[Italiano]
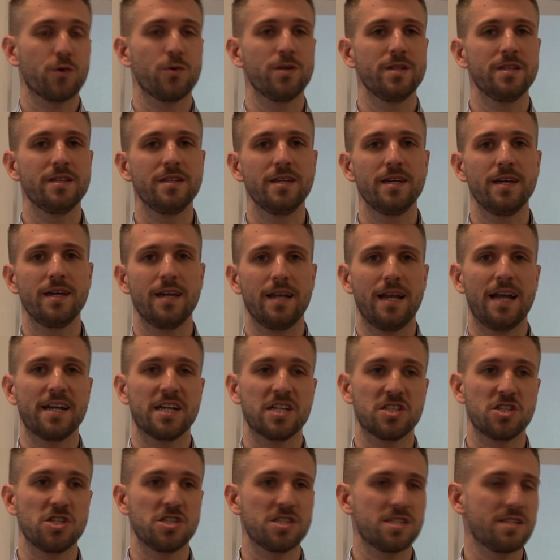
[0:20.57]
quindi la
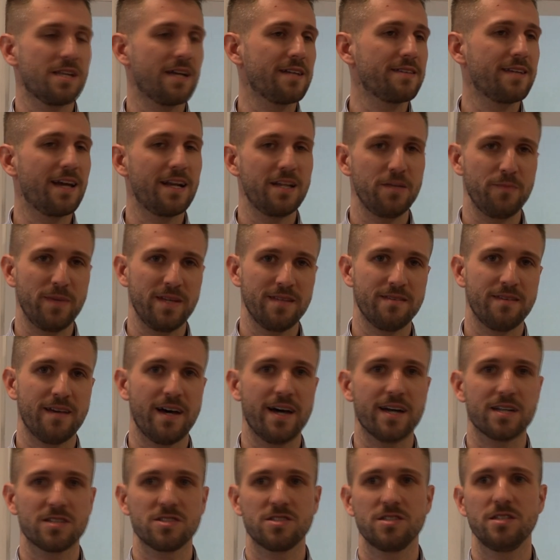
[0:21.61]
necessità di
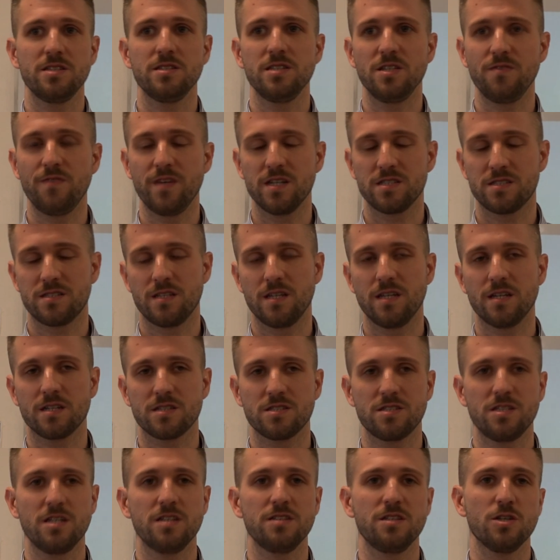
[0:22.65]
alimentarsi, di
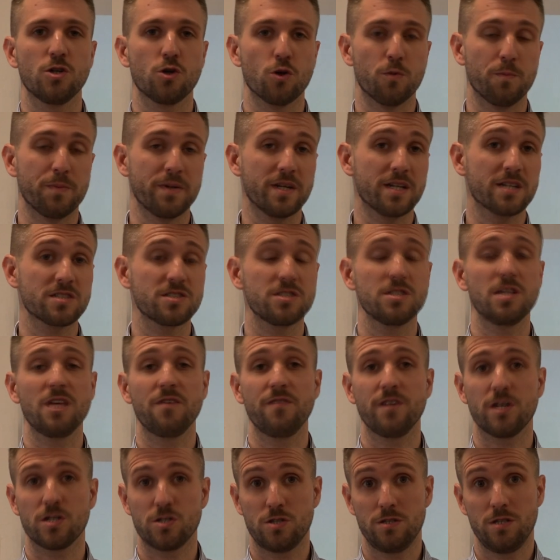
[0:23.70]
vestirsi, di coprirsi, di,
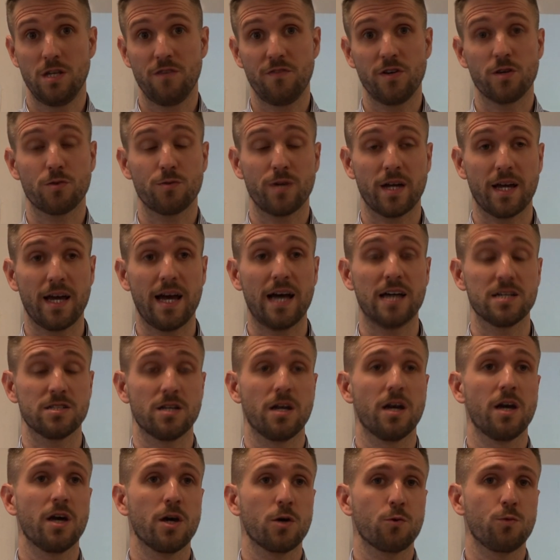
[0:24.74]
aver, di avere una casa,